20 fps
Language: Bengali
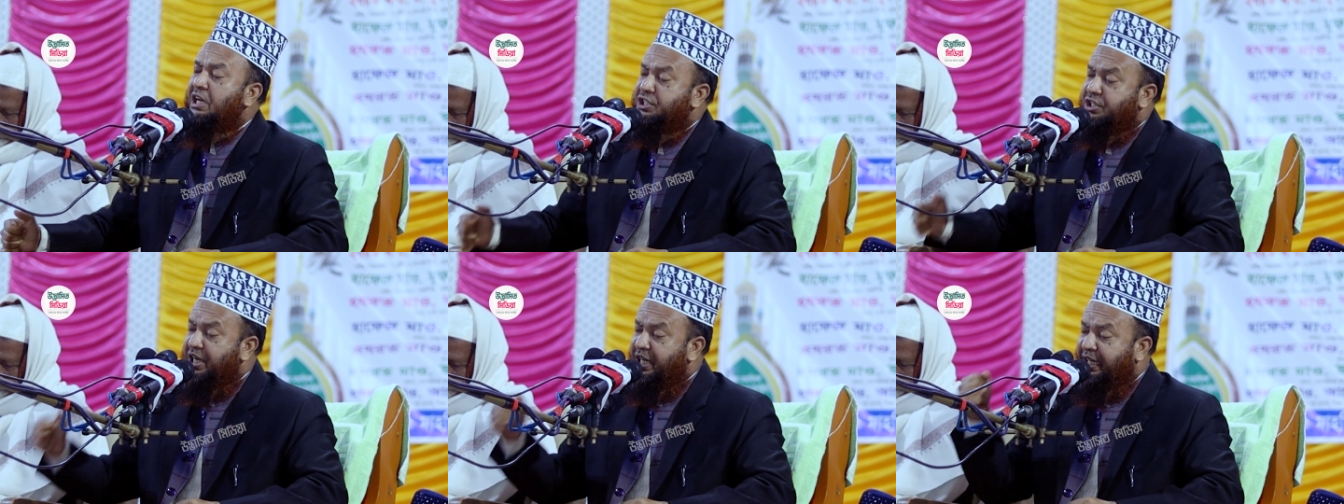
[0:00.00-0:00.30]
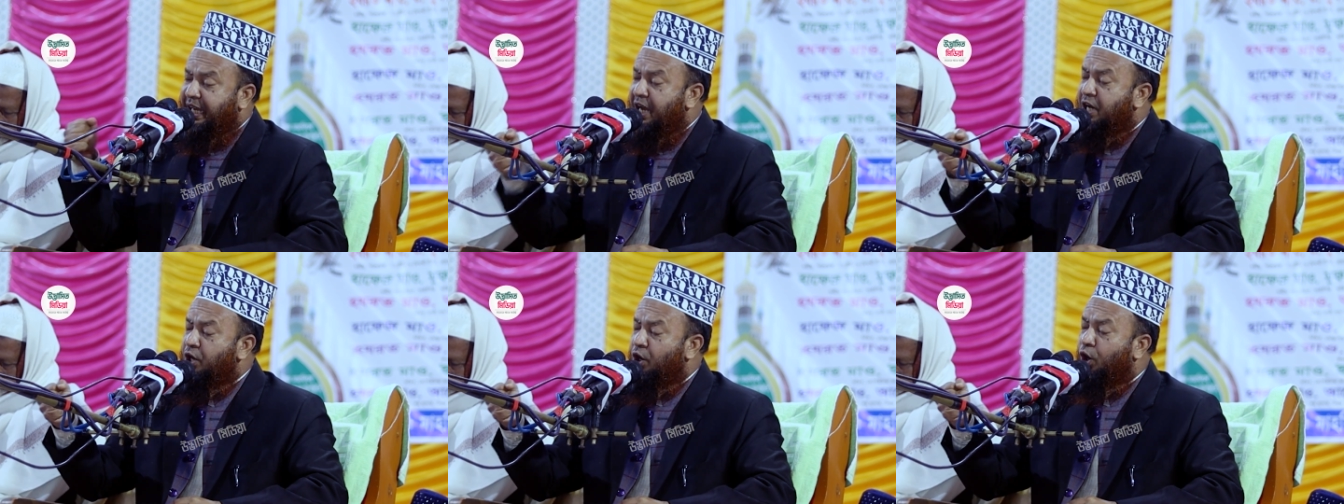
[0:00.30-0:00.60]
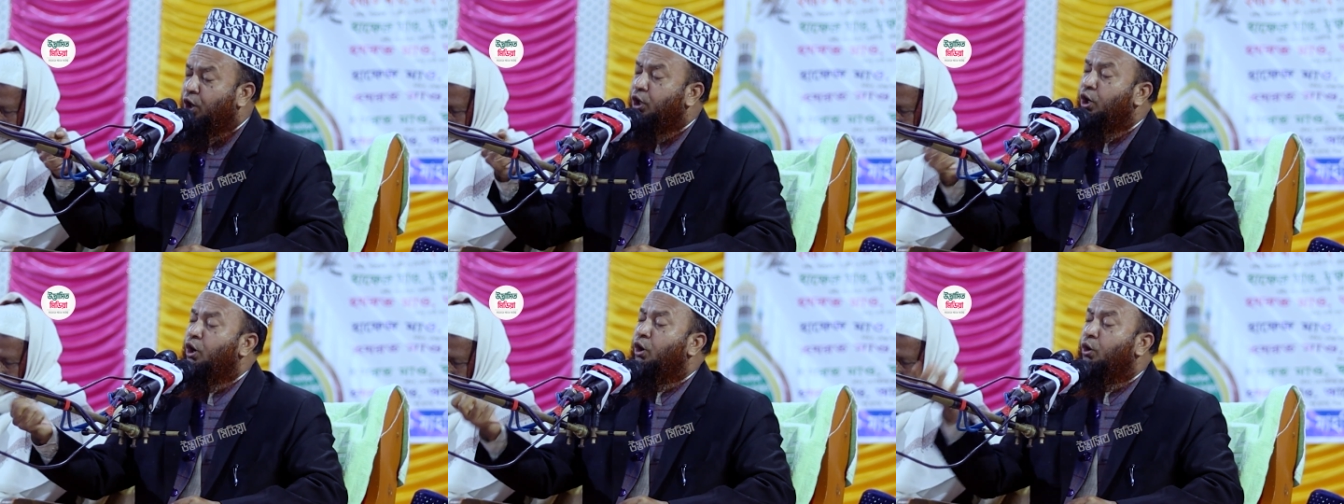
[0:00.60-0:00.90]
সেখানে
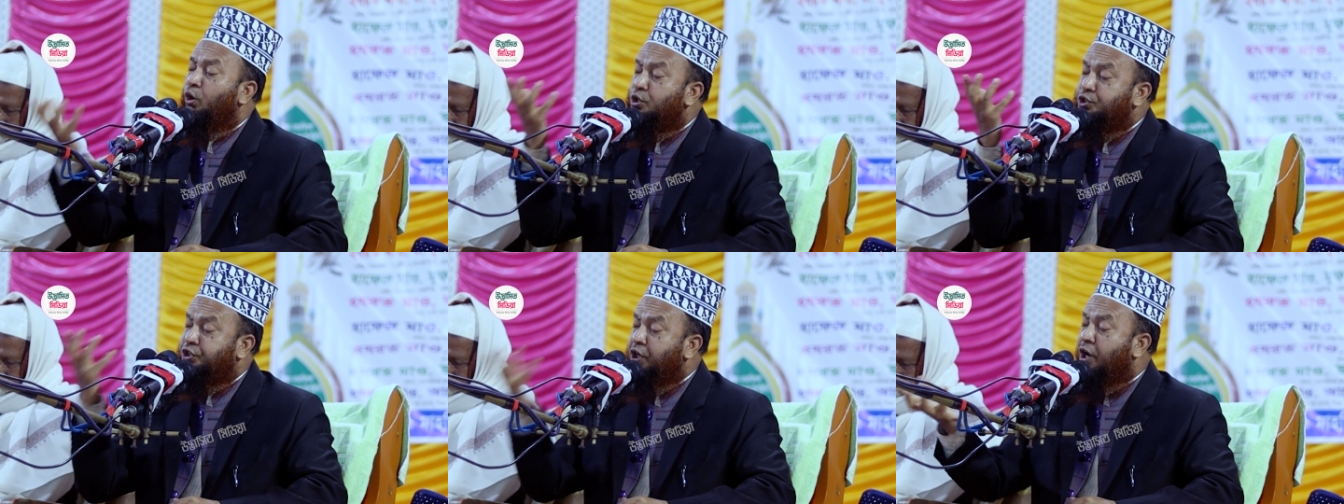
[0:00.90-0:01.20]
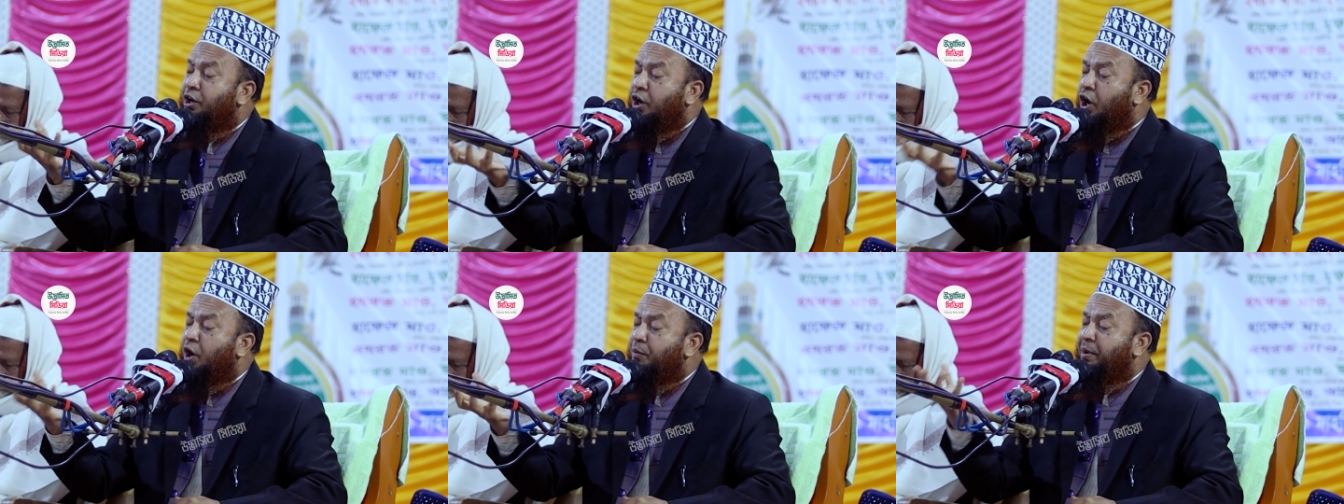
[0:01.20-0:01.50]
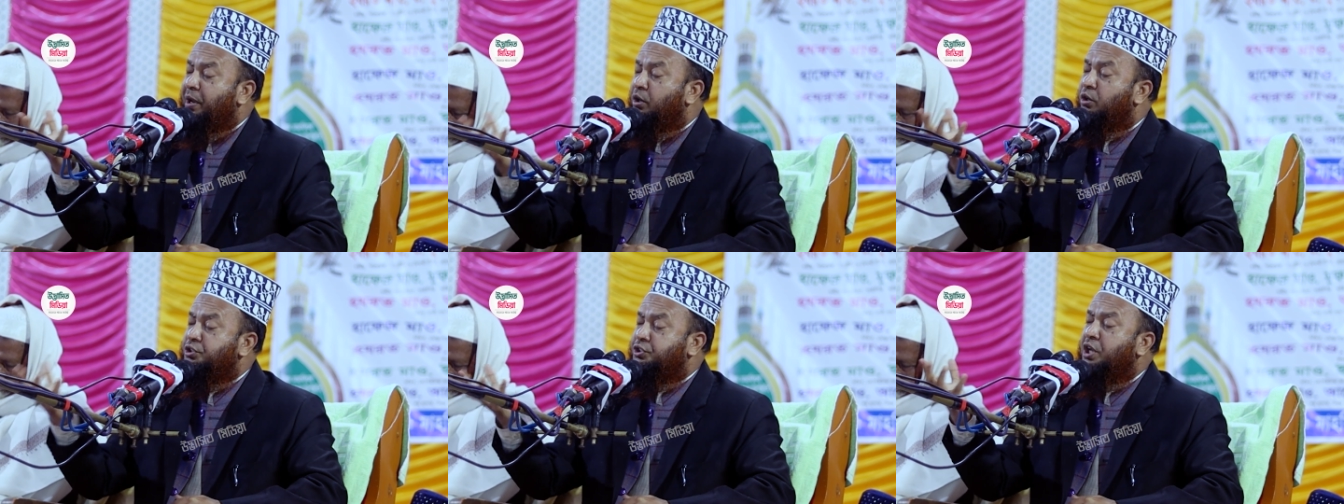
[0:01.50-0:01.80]
হলো ওজন
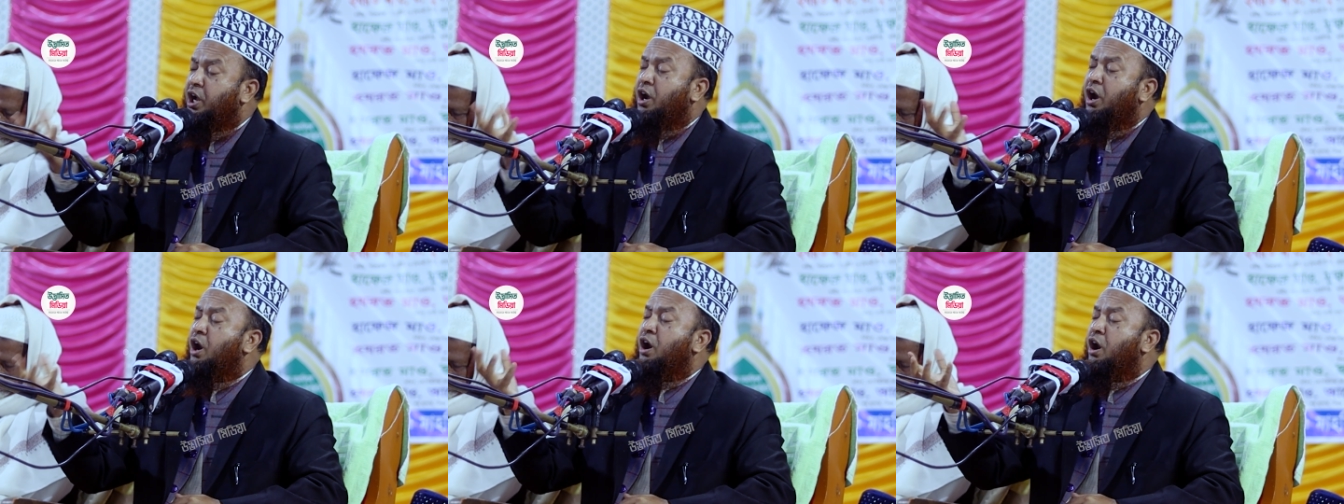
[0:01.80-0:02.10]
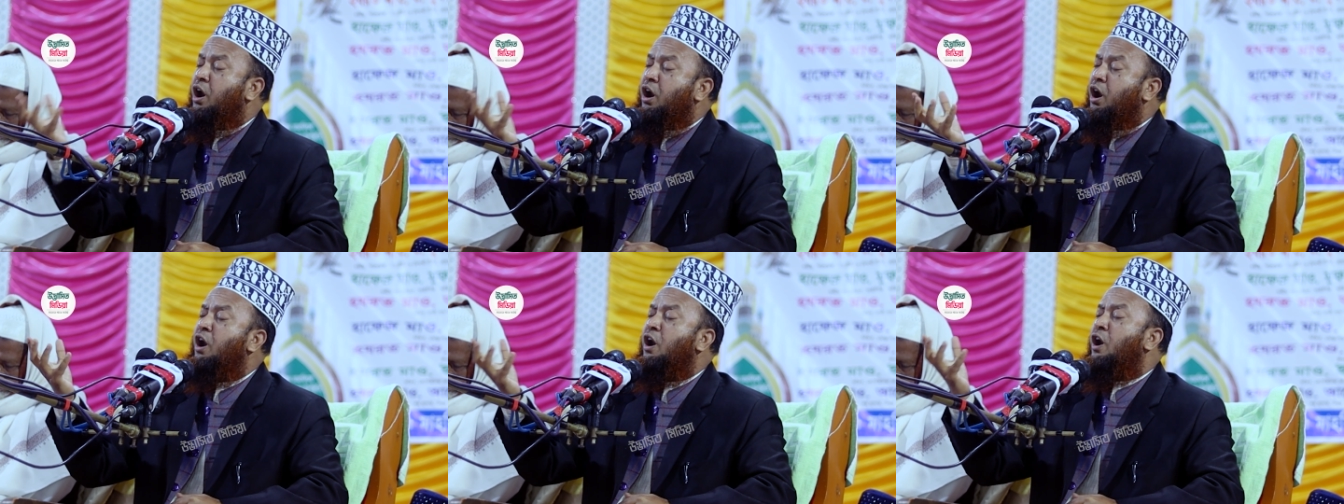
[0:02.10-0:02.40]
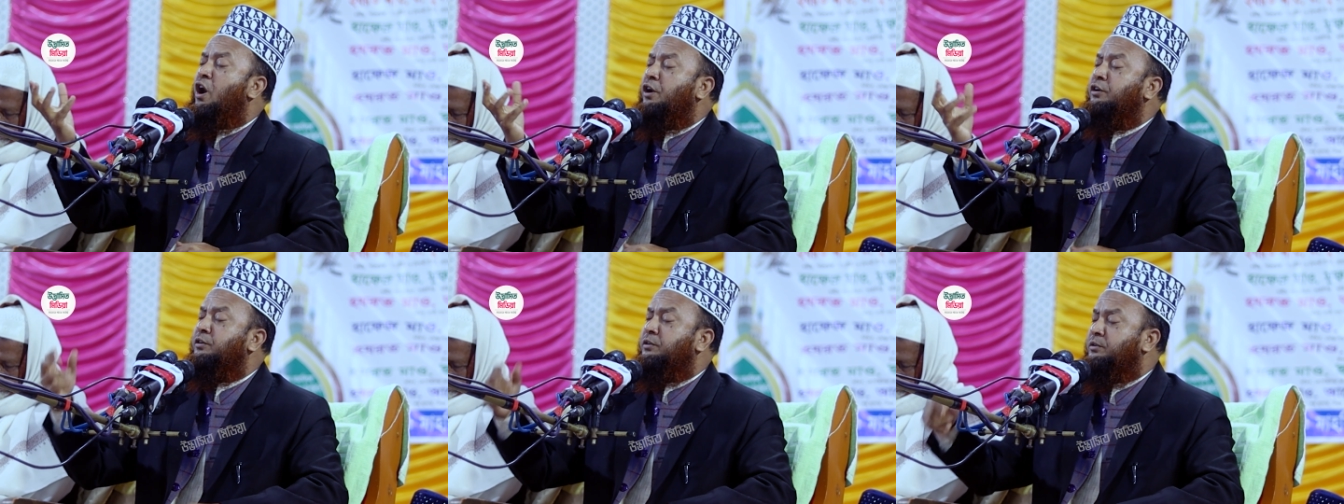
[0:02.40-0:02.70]
হবে
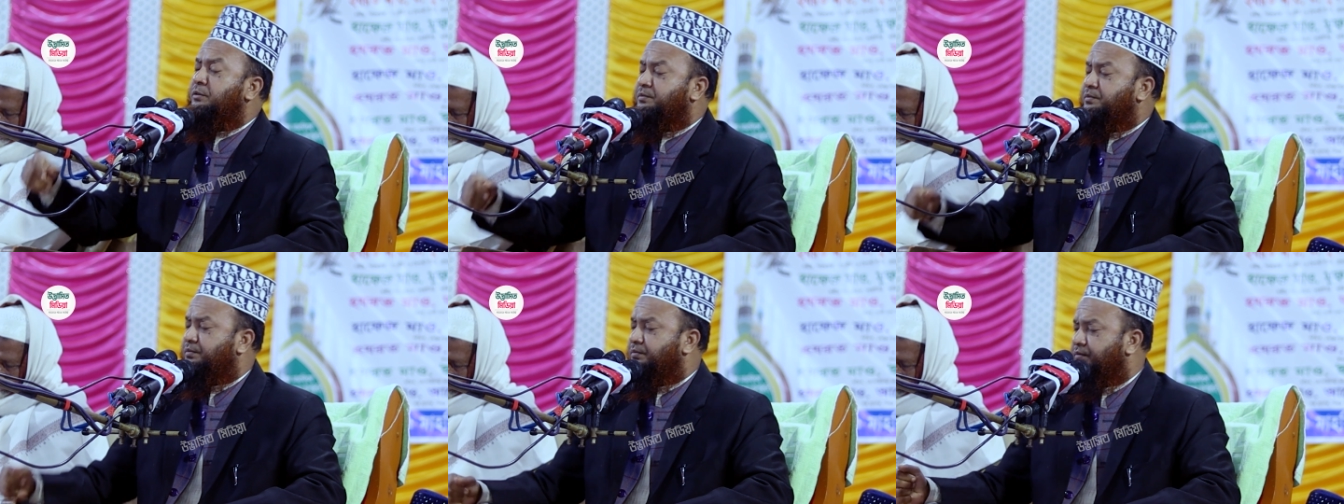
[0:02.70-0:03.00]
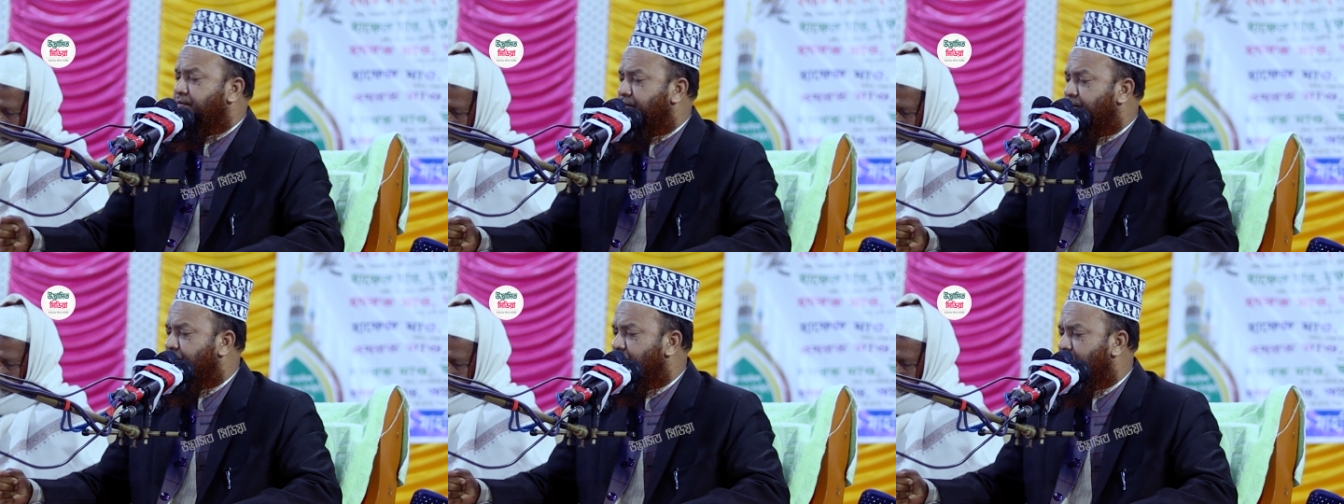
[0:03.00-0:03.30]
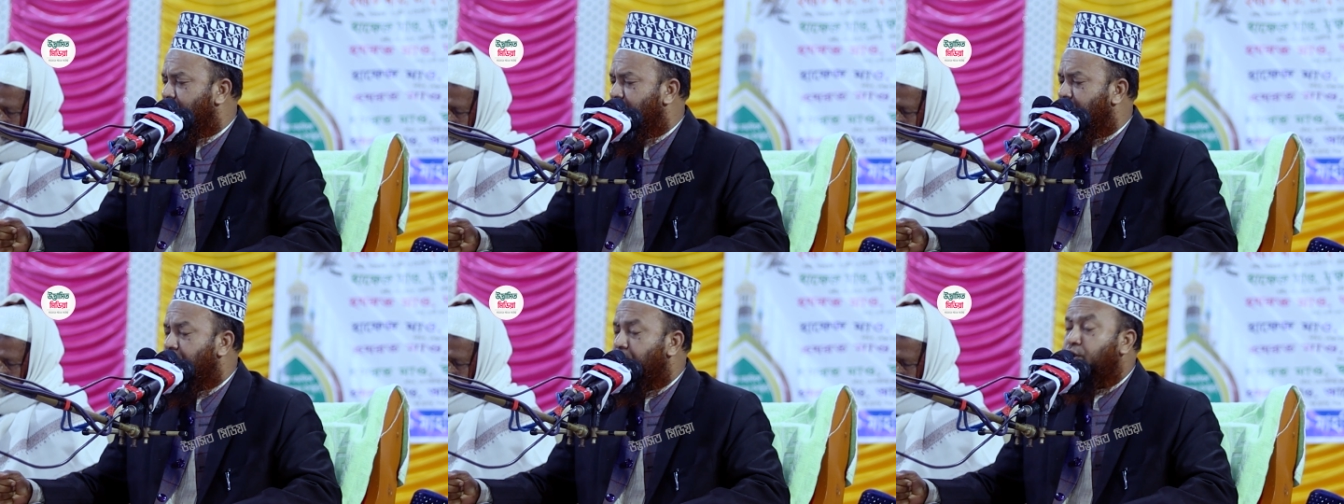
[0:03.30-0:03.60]
ওজন
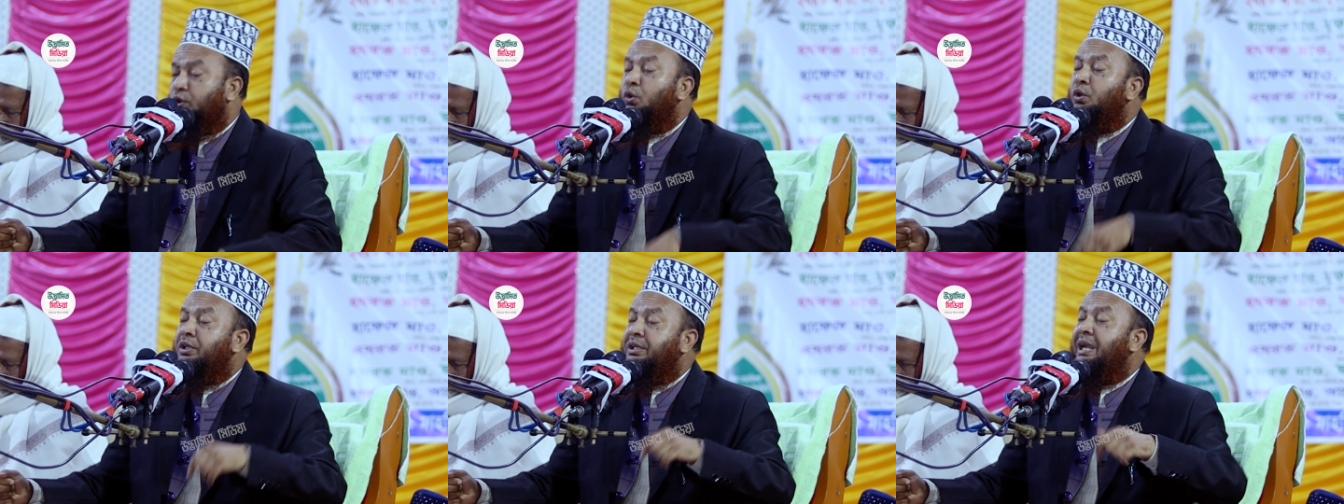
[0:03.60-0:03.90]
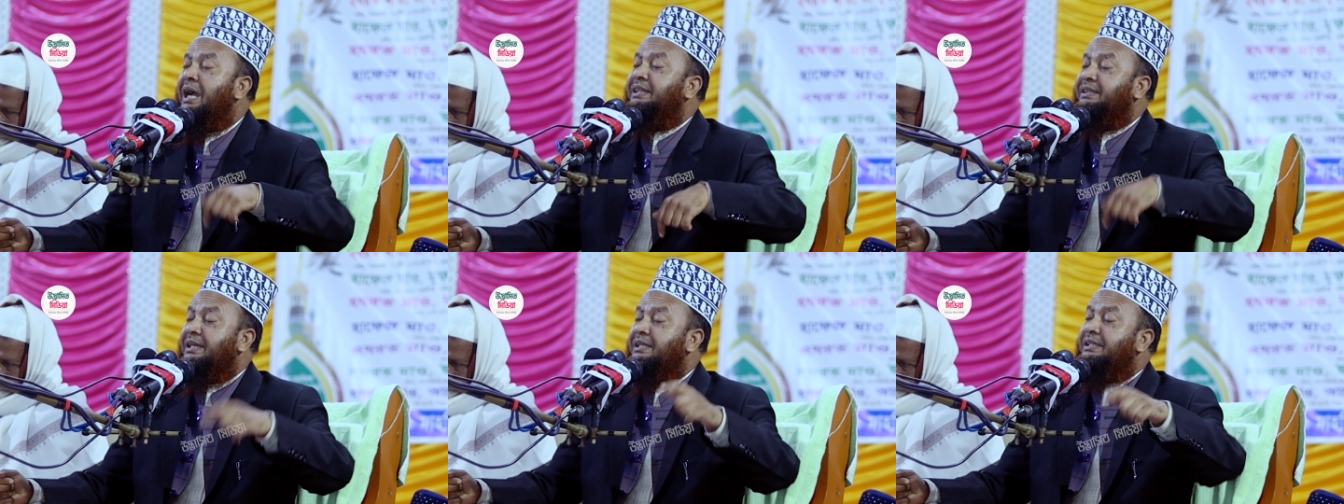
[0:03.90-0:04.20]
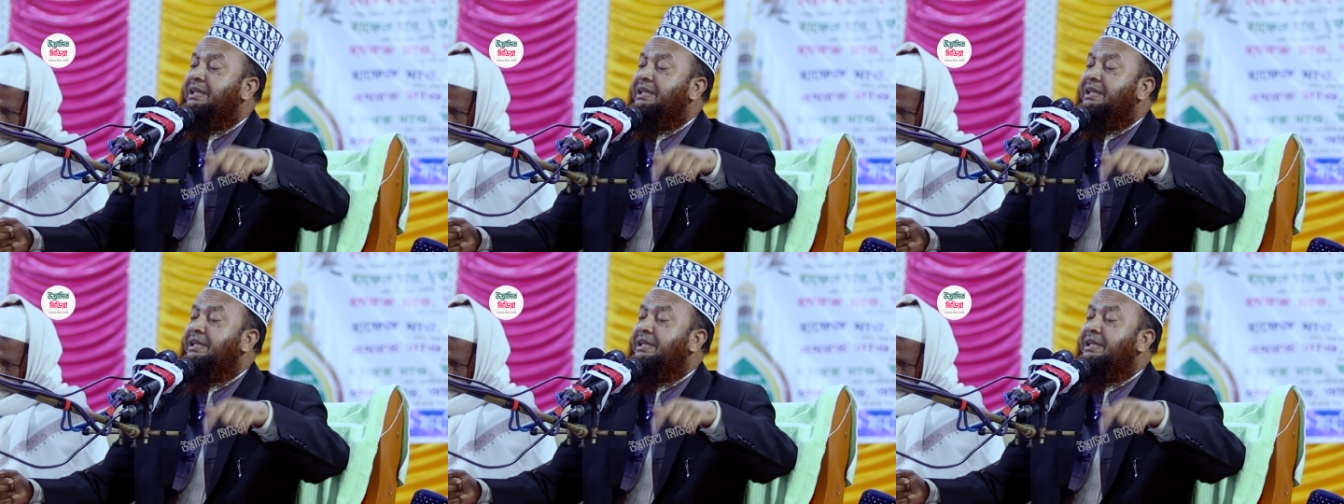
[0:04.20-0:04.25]
দুনিয়াতে